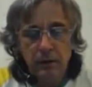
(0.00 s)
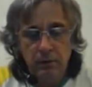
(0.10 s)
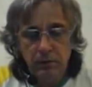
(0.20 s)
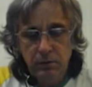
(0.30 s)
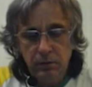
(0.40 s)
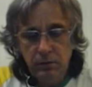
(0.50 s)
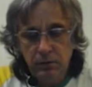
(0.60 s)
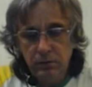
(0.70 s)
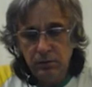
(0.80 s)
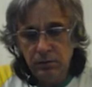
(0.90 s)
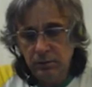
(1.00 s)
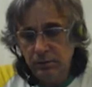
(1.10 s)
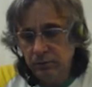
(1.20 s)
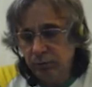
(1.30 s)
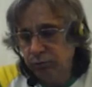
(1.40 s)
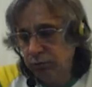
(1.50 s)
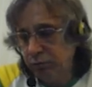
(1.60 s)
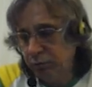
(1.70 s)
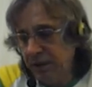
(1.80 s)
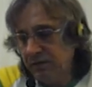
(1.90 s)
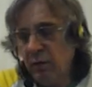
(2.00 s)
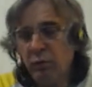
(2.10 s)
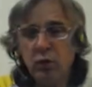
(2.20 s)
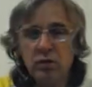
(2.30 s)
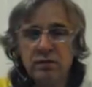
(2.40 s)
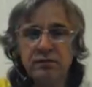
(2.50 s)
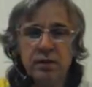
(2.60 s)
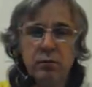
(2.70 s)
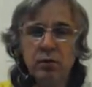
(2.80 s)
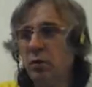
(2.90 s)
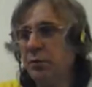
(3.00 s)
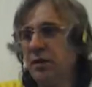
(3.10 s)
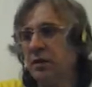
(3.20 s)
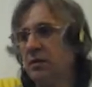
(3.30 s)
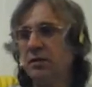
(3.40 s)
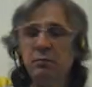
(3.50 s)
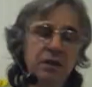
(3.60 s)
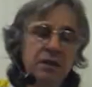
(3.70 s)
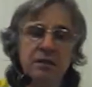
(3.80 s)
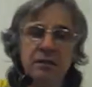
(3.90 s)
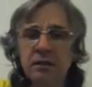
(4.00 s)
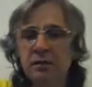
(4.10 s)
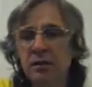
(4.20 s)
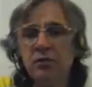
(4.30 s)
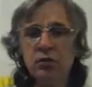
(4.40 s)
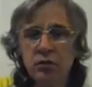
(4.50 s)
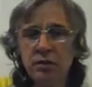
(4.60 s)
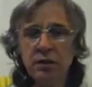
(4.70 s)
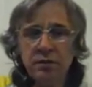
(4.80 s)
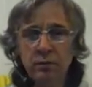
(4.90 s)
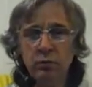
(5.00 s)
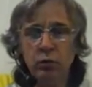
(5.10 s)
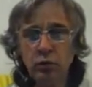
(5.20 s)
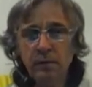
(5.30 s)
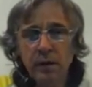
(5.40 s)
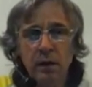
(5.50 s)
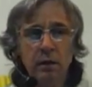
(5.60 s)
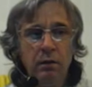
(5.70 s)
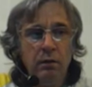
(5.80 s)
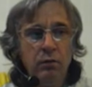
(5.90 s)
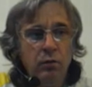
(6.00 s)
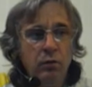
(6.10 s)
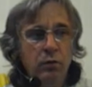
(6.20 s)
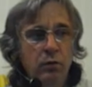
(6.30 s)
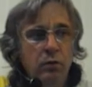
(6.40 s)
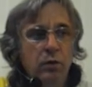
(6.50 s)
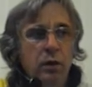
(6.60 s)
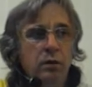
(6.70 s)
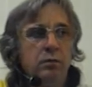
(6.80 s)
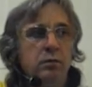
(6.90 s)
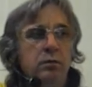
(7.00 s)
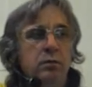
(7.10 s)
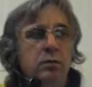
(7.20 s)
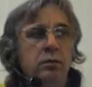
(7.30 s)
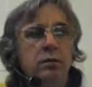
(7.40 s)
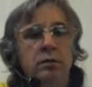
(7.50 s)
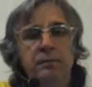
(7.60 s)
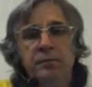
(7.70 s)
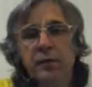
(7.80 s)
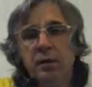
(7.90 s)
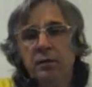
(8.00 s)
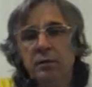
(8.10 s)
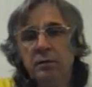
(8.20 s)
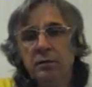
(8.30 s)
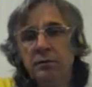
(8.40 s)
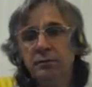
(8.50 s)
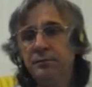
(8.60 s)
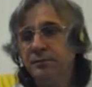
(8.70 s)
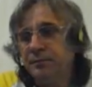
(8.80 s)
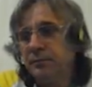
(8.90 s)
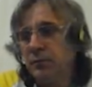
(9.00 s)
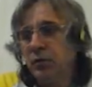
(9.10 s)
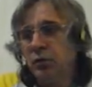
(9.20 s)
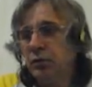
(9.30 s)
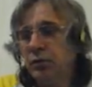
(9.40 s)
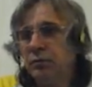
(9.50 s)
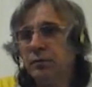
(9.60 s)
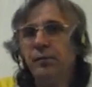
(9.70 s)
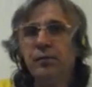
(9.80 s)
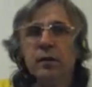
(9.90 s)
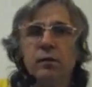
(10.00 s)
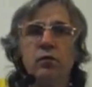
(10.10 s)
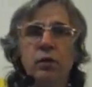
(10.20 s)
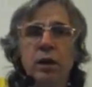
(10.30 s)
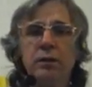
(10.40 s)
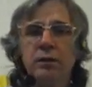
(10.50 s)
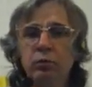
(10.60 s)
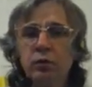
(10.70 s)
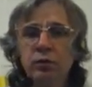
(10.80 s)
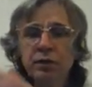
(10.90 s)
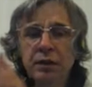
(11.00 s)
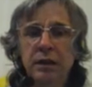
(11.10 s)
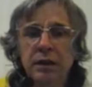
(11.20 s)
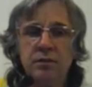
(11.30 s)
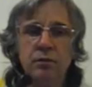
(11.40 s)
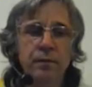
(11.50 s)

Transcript: э, без вопросов. Я могу общаться с ним 10 лет, я ничего знать не буду. Но э, ну, ну, как табу, не лезу.